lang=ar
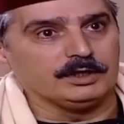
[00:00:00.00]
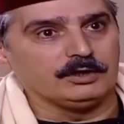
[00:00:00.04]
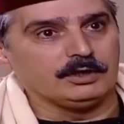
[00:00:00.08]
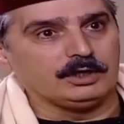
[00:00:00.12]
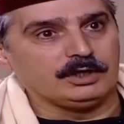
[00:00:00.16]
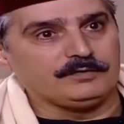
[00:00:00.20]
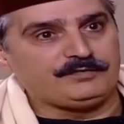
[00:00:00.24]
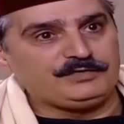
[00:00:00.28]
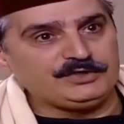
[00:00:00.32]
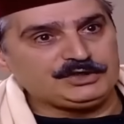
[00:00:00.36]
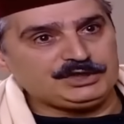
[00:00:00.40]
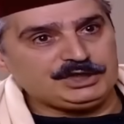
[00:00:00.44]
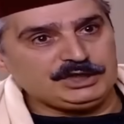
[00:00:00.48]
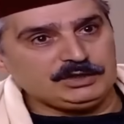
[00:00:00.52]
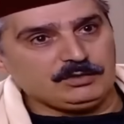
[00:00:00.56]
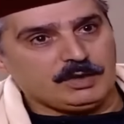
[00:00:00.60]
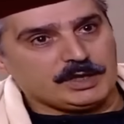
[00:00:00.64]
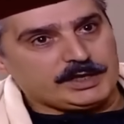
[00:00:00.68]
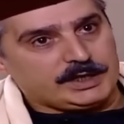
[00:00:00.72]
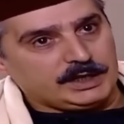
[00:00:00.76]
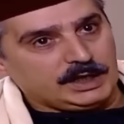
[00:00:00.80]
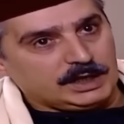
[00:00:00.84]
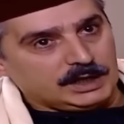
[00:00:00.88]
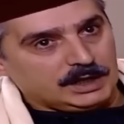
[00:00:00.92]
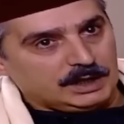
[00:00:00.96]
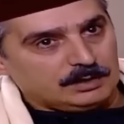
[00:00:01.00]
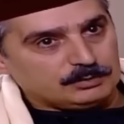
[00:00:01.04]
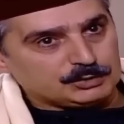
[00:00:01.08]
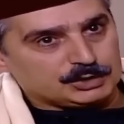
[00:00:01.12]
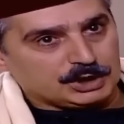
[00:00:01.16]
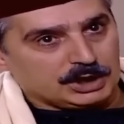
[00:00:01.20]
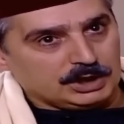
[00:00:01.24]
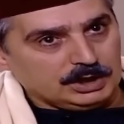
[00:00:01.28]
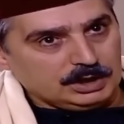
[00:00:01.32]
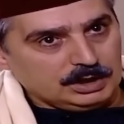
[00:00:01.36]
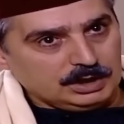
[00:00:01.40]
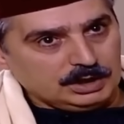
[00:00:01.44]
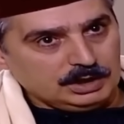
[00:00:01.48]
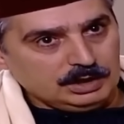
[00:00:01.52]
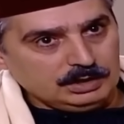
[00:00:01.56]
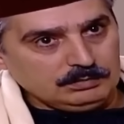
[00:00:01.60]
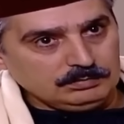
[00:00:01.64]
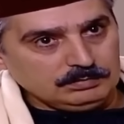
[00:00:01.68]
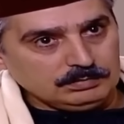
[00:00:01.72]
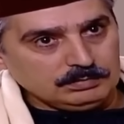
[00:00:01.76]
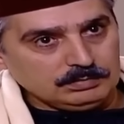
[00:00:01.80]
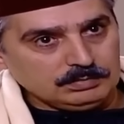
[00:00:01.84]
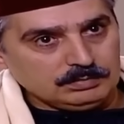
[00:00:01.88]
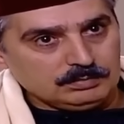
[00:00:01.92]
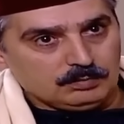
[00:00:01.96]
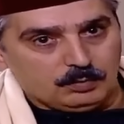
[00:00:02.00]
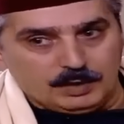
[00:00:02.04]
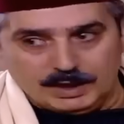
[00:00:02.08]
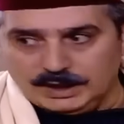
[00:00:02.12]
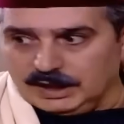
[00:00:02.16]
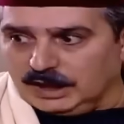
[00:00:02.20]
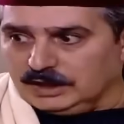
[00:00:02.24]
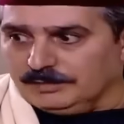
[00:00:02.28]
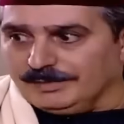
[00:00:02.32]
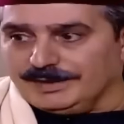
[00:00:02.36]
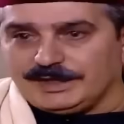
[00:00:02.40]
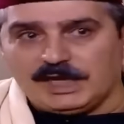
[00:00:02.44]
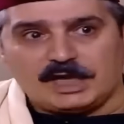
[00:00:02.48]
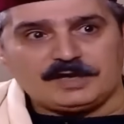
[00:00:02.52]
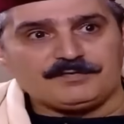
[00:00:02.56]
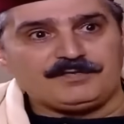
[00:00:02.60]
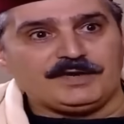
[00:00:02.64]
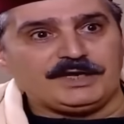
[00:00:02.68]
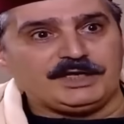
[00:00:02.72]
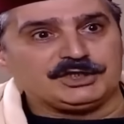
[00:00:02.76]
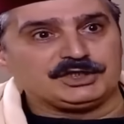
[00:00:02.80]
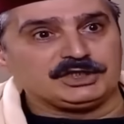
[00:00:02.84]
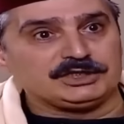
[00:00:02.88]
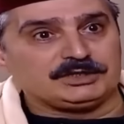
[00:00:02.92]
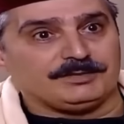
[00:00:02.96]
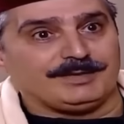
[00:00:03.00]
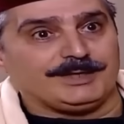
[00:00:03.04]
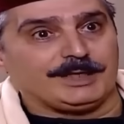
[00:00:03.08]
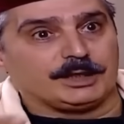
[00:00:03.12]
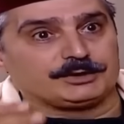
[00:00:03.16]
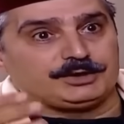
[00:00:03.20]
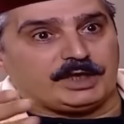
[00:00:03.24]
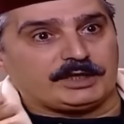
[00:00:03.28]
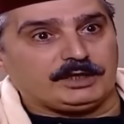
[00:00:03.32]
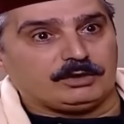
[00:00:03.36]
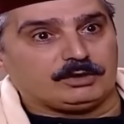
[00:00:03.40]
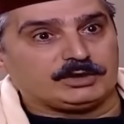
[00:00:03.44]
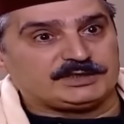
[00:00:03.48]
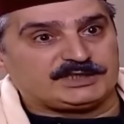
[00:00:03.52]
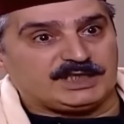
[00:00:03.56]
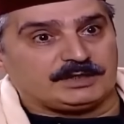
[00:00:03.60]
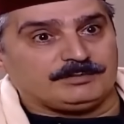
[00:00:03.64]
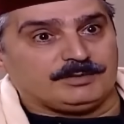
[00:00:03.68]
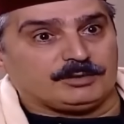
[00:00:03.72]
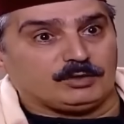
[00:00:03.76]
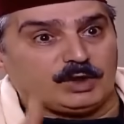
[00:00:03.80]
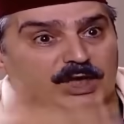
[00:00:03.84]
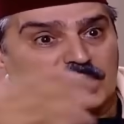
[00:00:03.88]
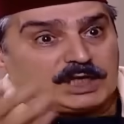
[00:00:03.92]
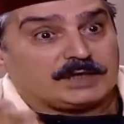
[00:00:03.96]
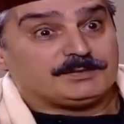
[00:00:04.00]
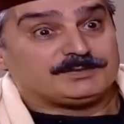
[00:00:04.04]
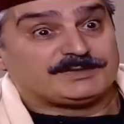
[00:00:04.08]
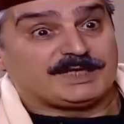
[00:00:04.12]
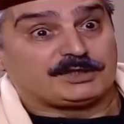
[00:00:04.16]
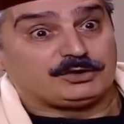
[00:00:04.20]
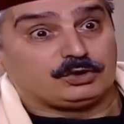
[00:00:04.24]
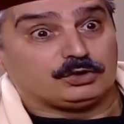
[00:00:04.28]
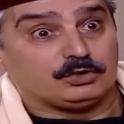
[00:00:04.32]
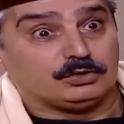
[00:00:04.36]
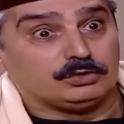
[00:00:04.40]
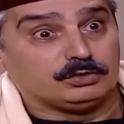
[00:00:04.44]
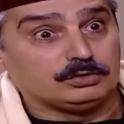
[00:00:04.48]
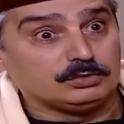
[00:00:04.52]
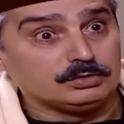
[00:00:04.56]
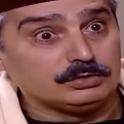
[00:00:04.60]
في شيء وكل الله أبو شهاب والله أنا ماني عرفان ليش أنت ما عندك طيقه الزلمة ولا لك مصدقه